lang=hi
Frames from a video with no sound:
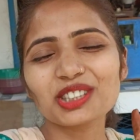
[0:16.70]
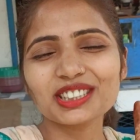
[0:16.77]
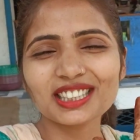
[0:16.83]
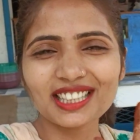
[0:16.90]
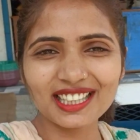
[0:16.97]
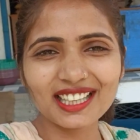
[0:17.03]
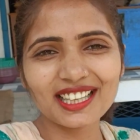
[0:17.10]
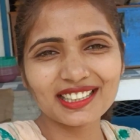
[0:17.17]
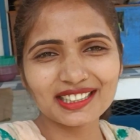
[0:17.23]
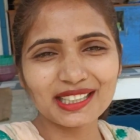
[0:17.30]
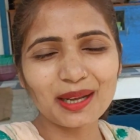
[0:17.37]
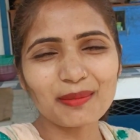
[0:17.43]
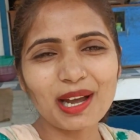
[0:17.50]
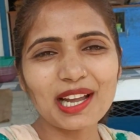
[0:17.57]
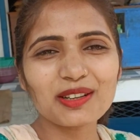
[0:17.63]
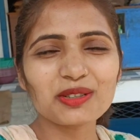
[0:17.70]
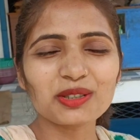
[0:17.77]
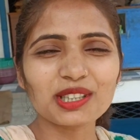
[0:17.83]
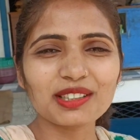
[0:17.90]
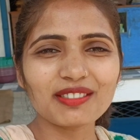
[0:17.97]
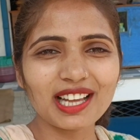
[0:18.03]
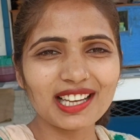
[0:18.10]
वो ये है कि हमारे
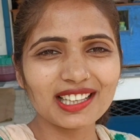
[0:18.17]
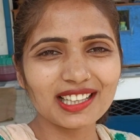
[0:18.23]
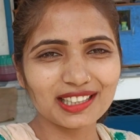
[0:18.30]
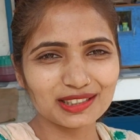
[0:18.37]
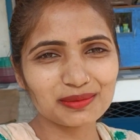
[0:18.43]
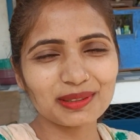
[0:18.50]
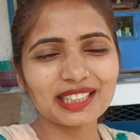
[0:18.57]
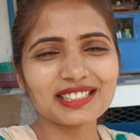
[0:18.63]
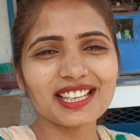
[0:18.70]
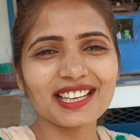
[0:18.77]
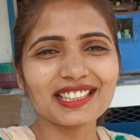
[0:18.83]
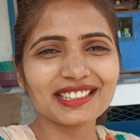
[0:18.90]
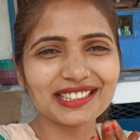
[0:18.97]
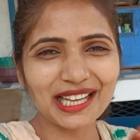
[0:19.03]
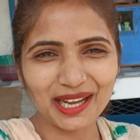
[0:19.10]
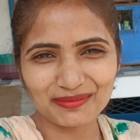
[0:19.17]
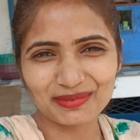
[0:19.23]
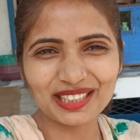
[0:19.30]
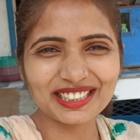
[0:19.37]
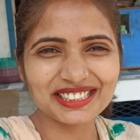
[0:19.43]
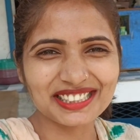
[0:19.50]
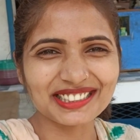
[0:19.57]
होने वाले हस्बैंड यानी कि
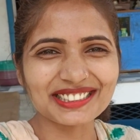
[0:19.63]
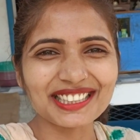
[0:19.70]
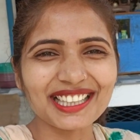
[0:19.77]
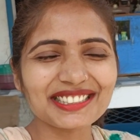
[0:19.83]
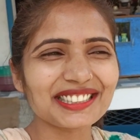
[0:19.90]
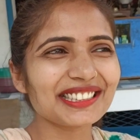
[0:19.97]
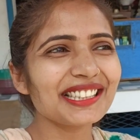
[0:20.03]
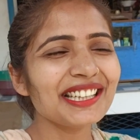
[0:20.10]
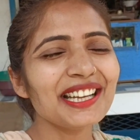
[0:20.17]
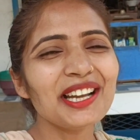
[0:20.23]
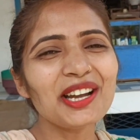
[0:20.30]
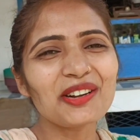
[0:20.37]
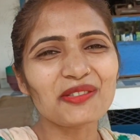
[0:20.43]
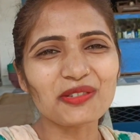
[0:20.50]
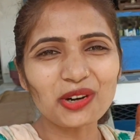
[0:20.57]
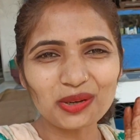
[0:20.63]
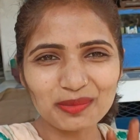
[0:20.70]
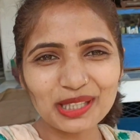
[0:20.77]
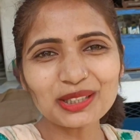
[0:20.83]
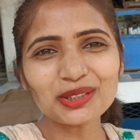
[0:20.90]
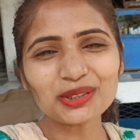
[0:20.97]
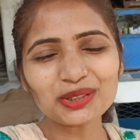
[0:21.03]
आपके जीजा जी वो
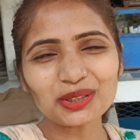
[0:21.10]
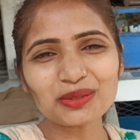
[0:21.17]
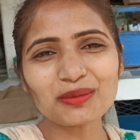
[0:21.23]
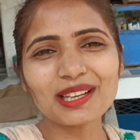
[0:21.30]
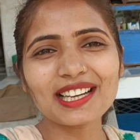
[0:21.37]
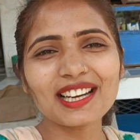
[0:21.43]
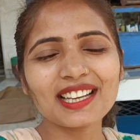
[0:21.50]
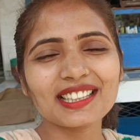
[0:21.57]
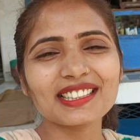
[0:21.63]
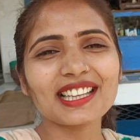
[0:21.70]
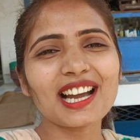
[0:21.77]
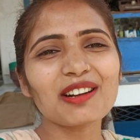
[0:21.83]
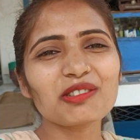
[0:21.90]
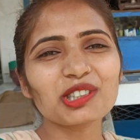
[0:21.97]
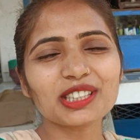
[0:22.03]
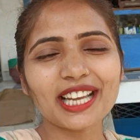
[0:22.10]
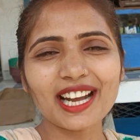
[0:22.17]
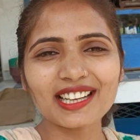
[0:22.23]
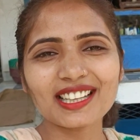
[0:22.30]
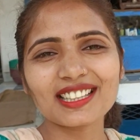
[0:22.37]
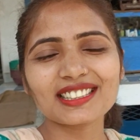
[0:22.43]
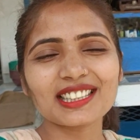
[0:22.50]
भी यूट्यूबर हैं क्या वो
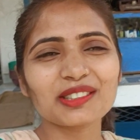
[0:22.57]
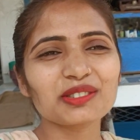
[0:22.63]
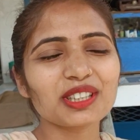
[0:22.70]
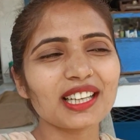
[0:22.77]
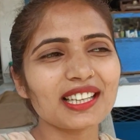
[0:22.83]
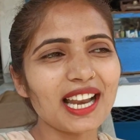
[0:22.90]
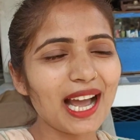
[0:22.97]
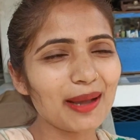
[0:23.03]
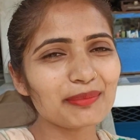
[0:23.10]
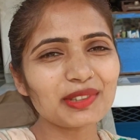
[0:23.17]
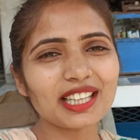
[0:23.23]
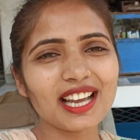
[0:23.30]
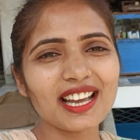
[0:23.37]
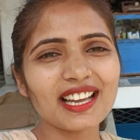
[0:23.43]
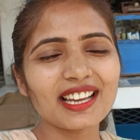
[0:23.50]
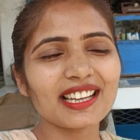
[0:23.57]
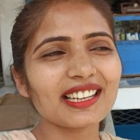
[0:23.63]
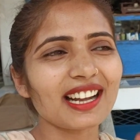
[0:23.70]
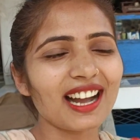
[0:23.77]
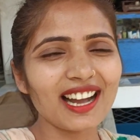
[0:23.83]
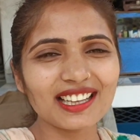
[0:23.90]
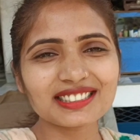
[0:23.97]
क्या करते हैं उनका नाम क्या है
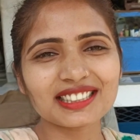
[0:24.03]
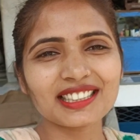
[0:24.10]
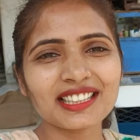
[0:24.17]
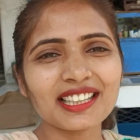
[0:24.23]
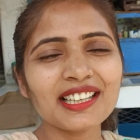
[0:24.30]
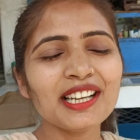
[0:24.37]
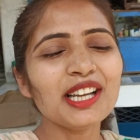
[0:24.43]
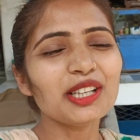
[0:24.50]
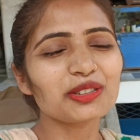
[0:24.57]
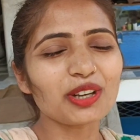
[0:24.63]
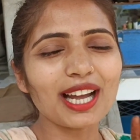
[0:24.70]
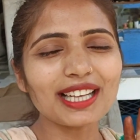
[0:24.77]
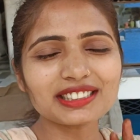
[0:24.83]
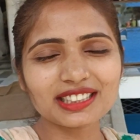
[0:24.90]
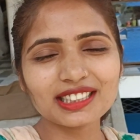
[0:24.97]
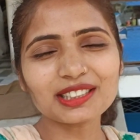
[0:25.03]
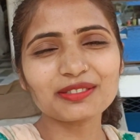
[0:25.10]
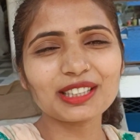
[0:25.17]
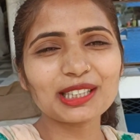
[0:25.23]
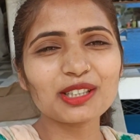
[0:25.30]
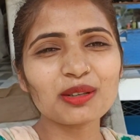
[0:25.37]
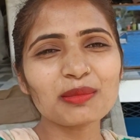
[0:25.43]
कहाँ से हैं तो आज की इस
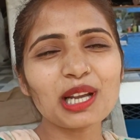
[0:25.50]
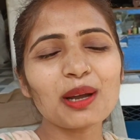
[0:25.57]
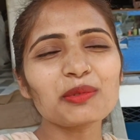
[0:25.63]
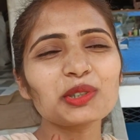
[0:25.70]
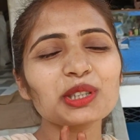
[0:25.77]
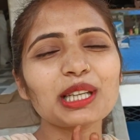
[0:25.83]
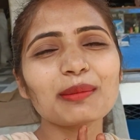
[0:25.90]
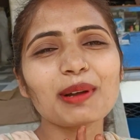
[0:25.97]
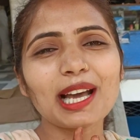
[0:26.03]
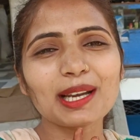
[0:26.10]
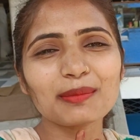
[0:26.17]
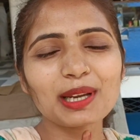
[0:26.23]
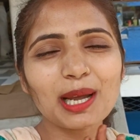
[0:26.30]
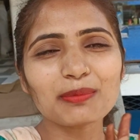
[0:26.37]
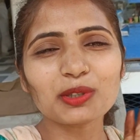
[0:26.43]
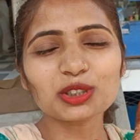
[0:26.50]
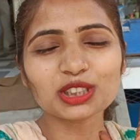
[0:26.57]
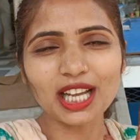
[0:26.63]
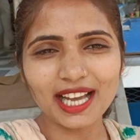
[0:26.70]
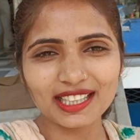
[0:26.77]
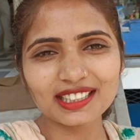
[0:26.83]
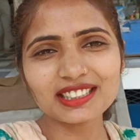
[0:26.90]
वीडियो में हम उनके बारे में आपको
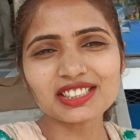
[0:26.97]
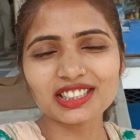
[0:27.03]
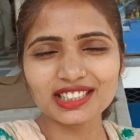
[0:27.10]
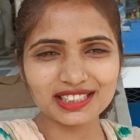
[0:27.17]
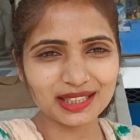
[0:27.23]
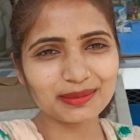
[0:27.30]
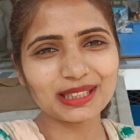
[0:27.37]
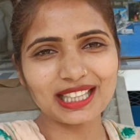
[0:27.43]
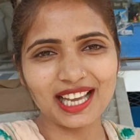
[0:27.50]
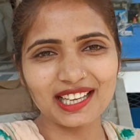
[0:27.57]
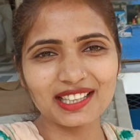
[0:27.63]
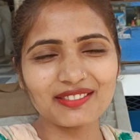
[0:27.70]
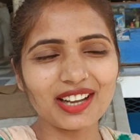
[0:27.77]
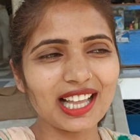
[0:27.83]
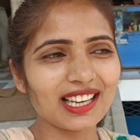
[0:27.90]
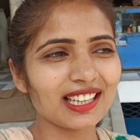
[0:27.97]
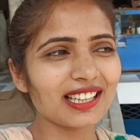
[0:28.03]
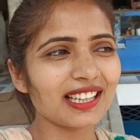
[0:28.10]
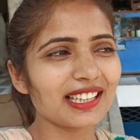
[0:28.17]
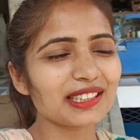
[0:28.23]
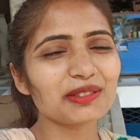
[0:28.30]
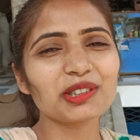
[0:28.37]
सारी चीज़ें बताने वाले
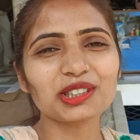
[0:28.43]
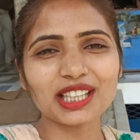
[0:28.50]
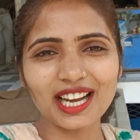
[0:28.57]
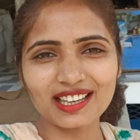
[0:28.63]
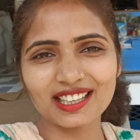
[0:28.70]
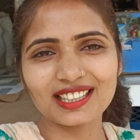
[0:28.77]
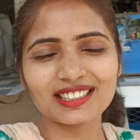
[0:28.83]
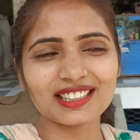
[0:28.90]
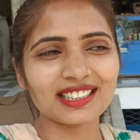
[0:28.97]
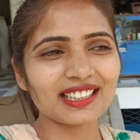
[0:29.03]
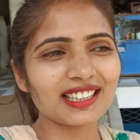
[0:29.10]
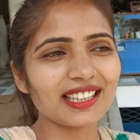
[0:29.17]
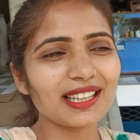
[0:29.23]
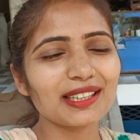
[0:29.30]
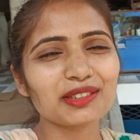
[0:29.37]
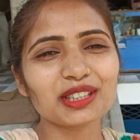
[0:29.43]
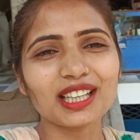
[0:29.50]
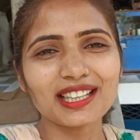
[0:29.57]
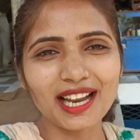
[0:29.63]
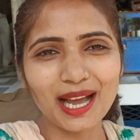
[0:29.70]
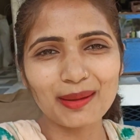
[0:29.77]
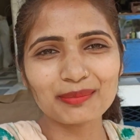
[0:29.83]
हैं कि वो क्या करते हैं
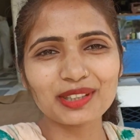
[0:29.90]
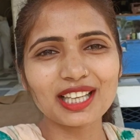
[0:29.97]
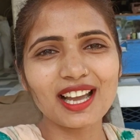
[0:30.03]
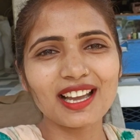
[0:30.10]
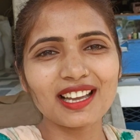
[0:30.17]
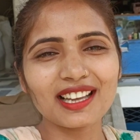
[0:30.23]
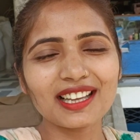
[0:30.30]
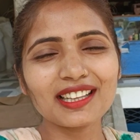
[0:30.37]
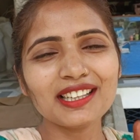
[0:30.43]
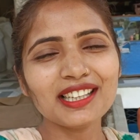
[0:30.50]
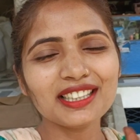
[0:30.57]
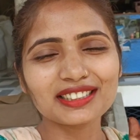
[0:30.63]
उनका नाम क्या है